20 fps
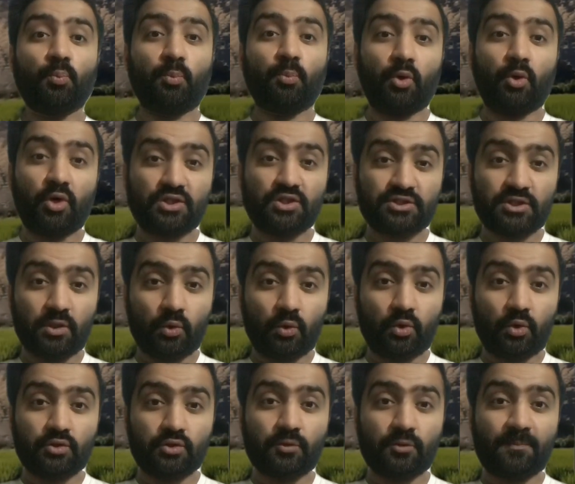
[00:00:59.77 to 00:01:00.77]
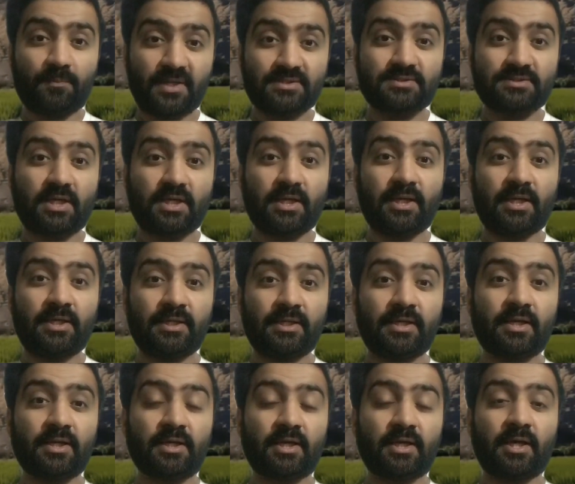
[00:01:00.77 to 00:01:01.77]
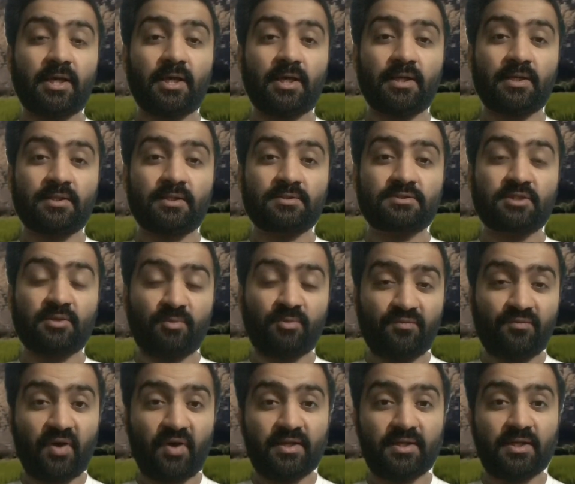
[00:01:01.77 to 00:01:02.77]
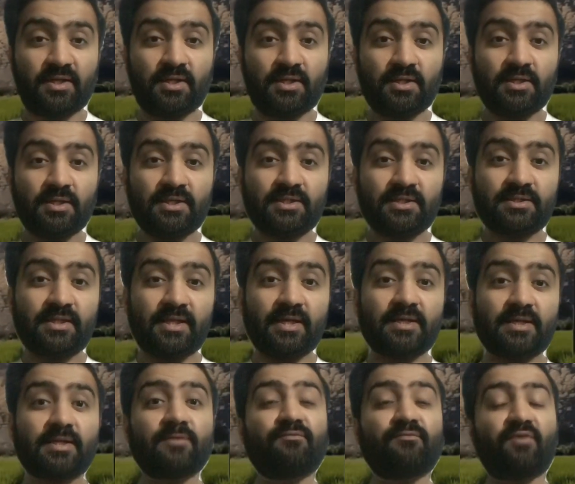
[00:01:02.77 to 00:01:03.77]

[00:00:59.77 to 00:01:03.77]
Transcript: बहुत से लोगों तो पाकिस्तान इंडिया के सेमीफाइनल देख रहे हैं